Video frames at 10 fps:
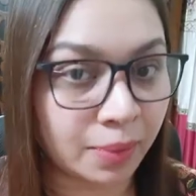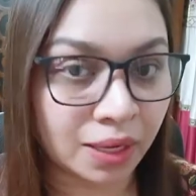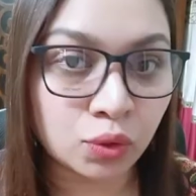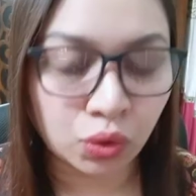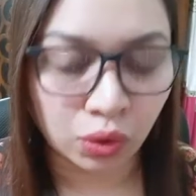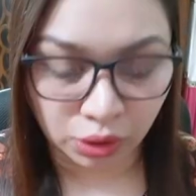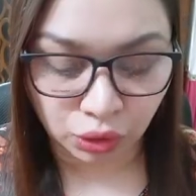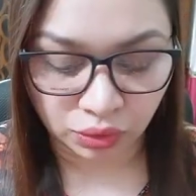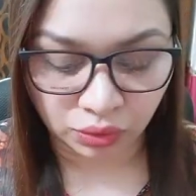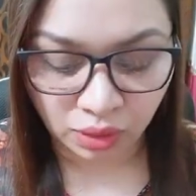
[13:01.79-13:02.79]
ইউজ করার
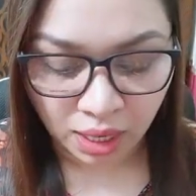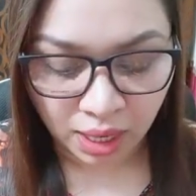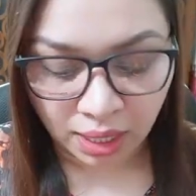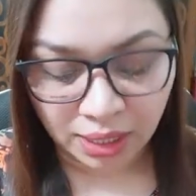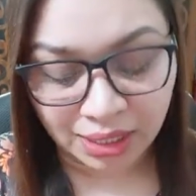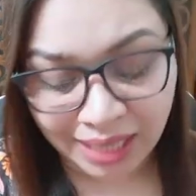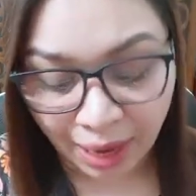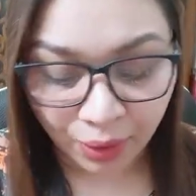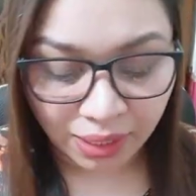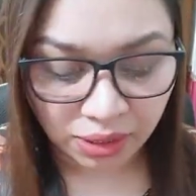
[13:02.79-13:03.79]
জন্য
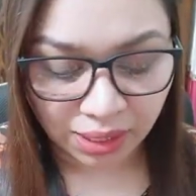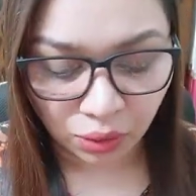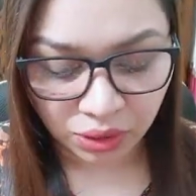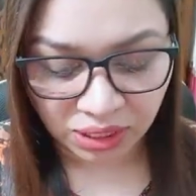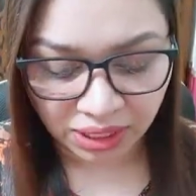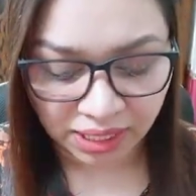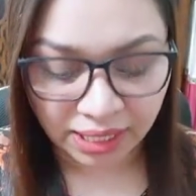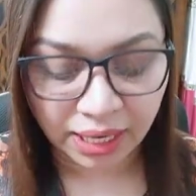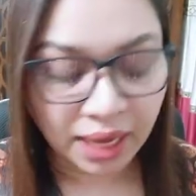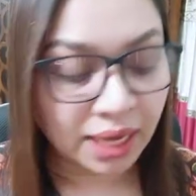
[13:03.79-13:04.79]
শাওয়ার জেল হচ্ছে কি
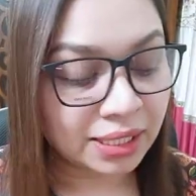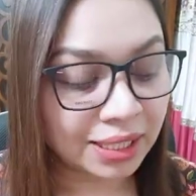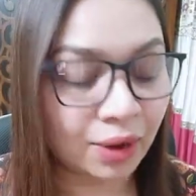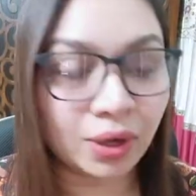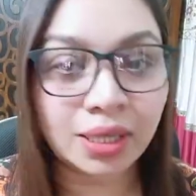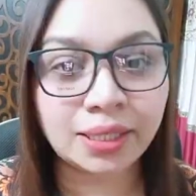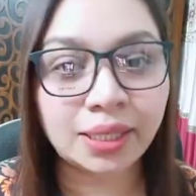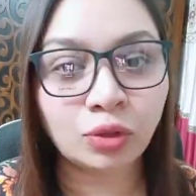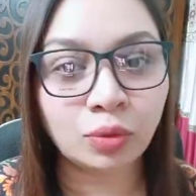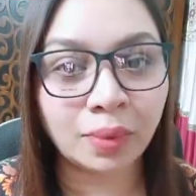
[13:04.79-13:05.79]
শাওয়ার জেল
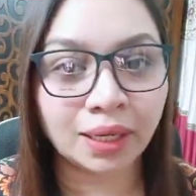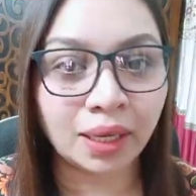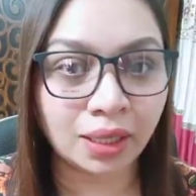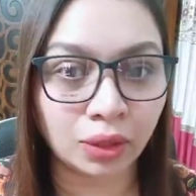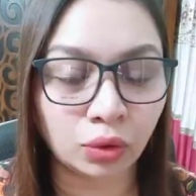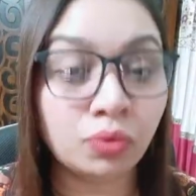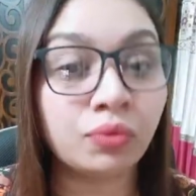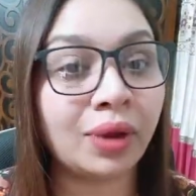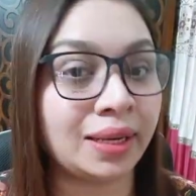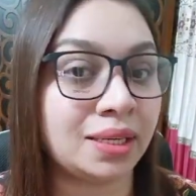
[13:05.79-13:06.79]
তোমাকে কিন্তু
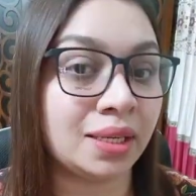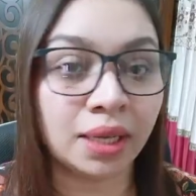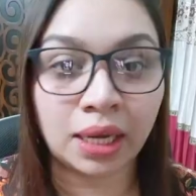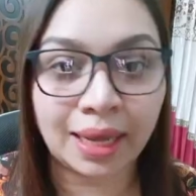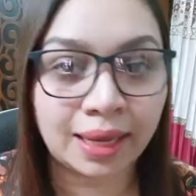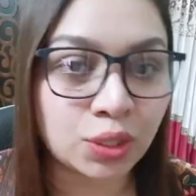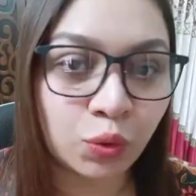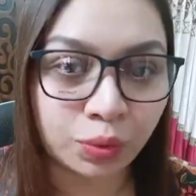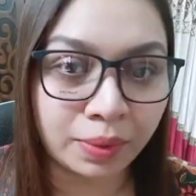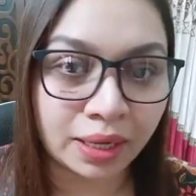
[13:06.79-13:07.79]
হোয়াইটেনিংয়ের কাজ
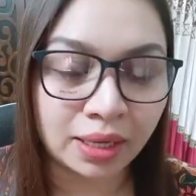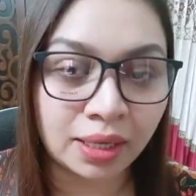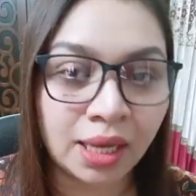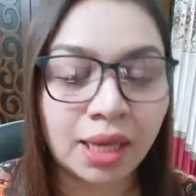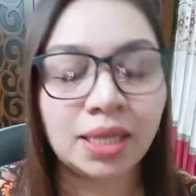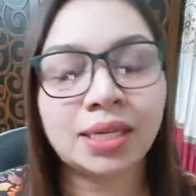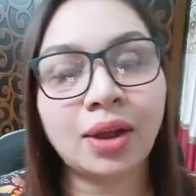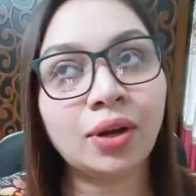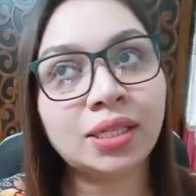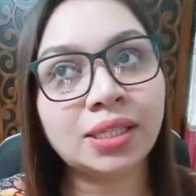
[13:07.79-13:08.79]
করবে না
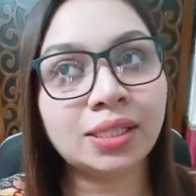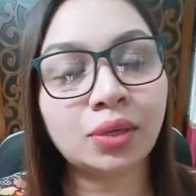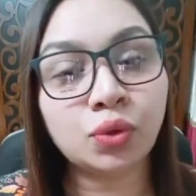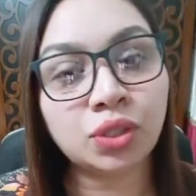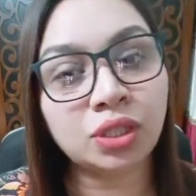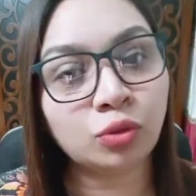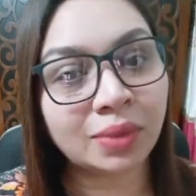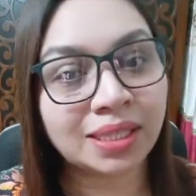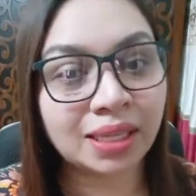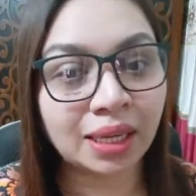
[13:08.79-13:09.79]
শাওয়ার জেলটা হচ্ছে
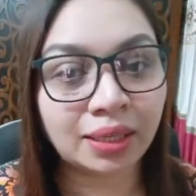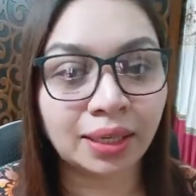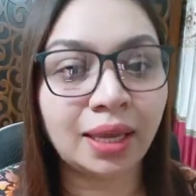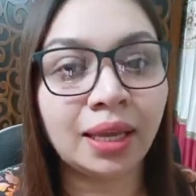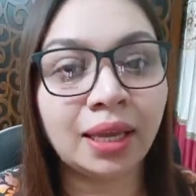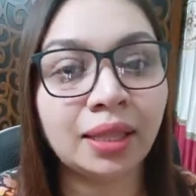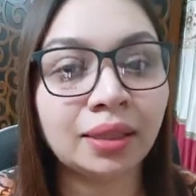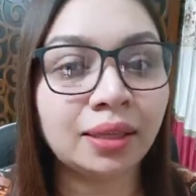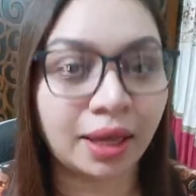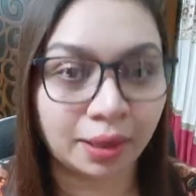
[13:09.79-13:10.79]
তোমার স্কিনটাকে
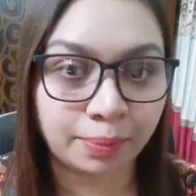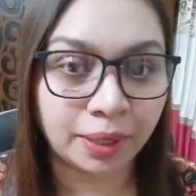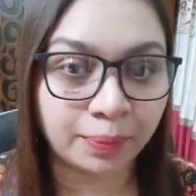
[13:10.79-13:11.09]
হেলদি রাখবে